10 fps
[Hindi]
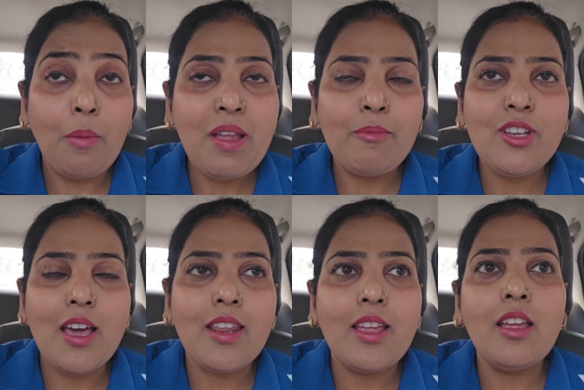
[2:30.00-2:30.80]
और अभी हम
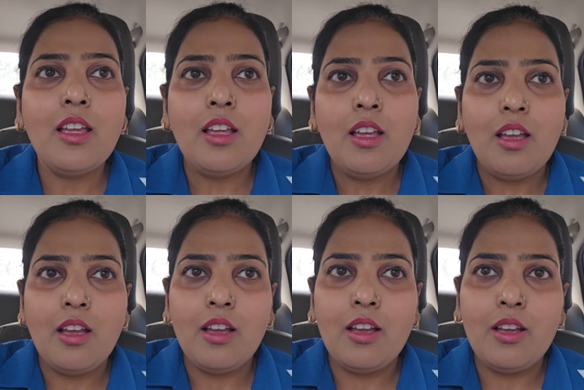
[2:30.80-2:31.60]
जा रहे
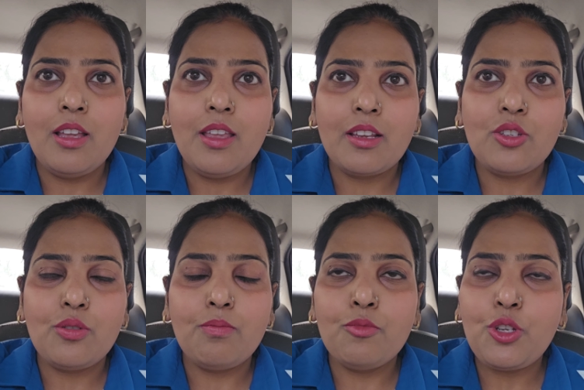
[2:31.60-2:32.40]
हैं
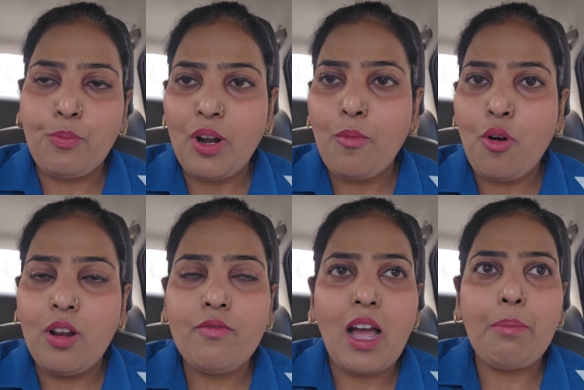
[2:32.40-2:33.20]
एक शिप्रा
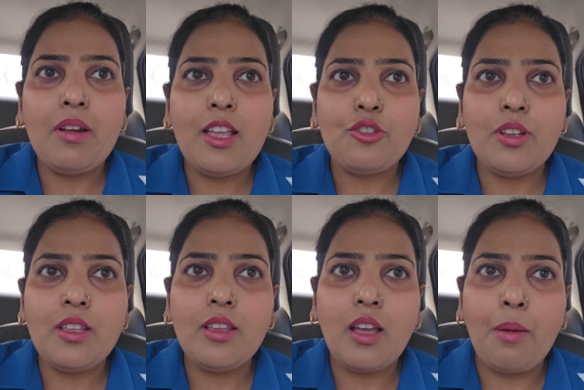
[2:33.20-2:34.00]
मॉल वहाँ पर
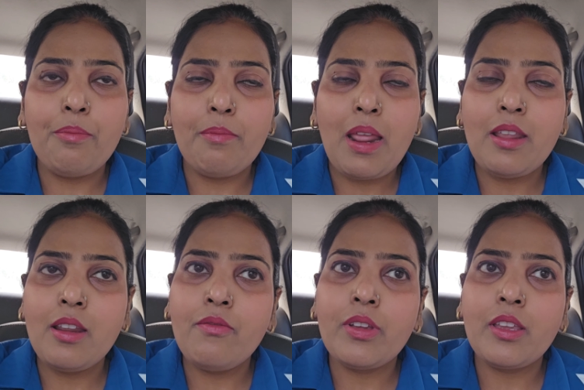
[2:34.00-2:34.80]
एक्चुअली हम
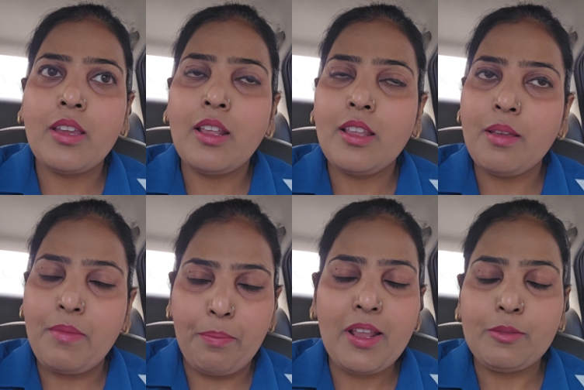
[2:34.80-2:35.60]
मैंने बिक्की के
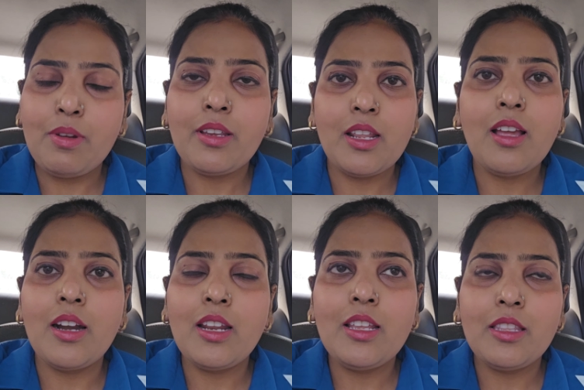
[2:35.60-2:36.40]
लिए मैं अपने हस्बैंड के लिए
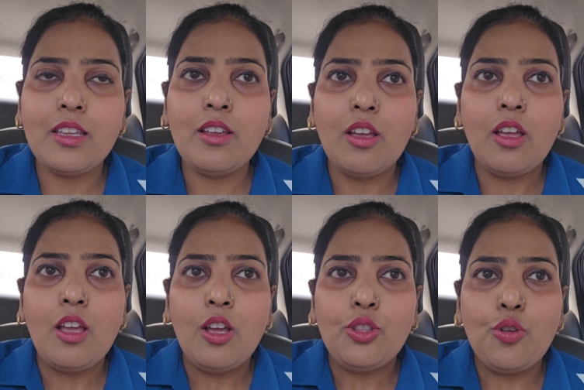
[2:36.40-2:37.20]
घड़ी ली थी
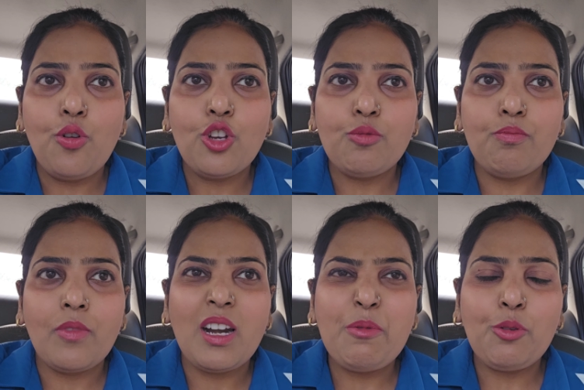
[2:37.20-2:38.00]
तो
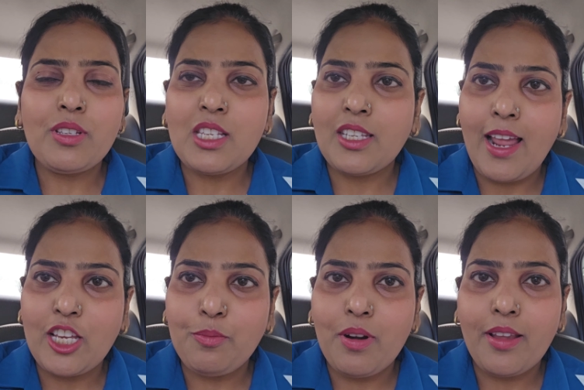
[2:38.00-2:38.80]
घड़ी में थोड़ी सी
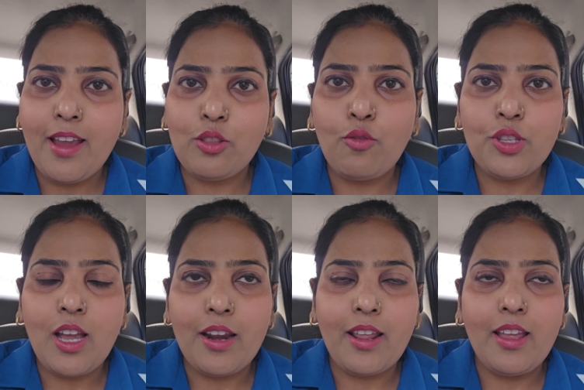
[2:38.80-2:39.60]
स्क्रैच पड़ गए हैं तो वो
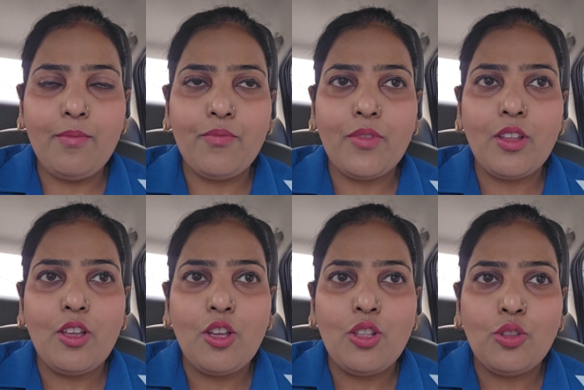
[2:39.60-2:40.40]
दिखाना है
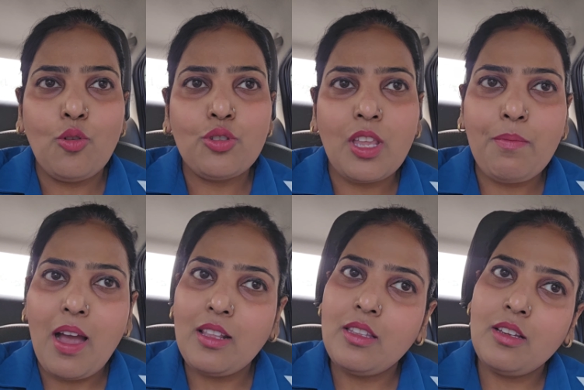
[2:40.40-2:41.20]
तो उसके
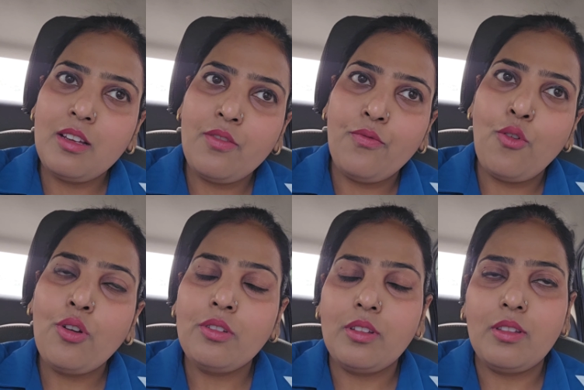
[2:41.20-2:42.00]
बाद
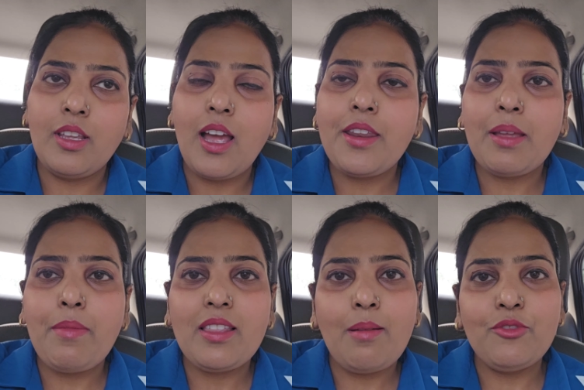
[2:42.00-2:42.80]
वो दिखाने
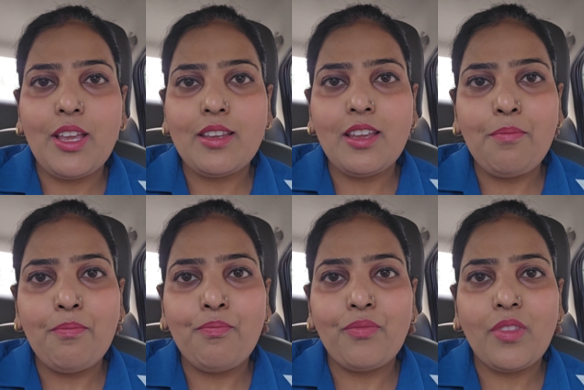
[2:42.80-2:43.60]
के बाद हम जाएंगे